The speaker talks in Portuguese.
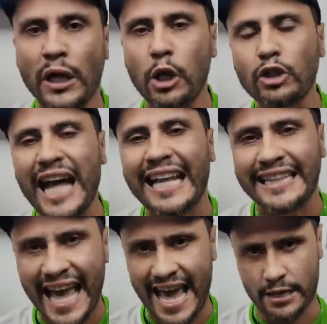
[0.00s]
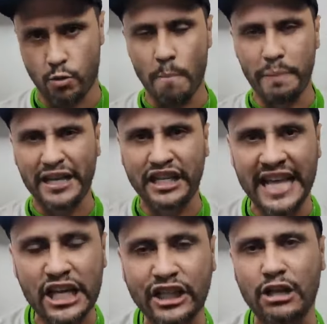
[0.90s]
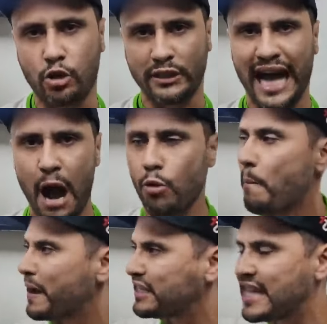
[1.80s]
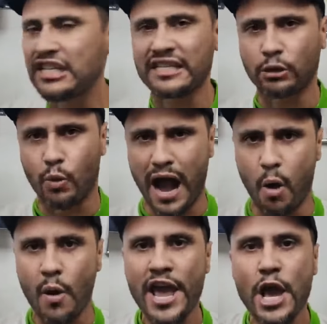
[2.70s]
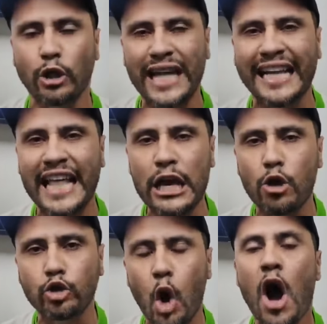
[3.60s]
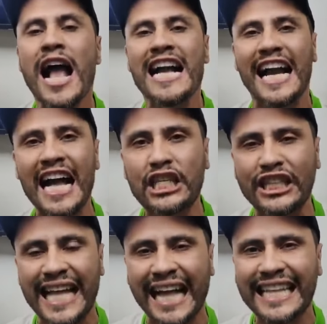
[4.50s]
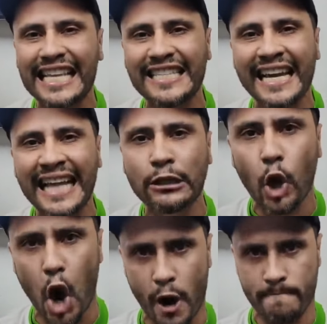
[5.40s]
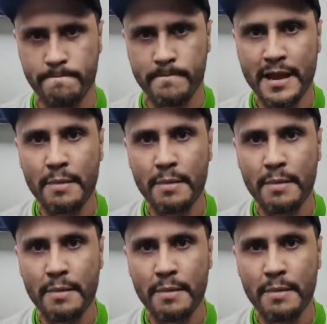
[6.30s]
Quando eu tratei com presidente nacional, com presidente estadual, eu tratei que eu sou candidato a senador.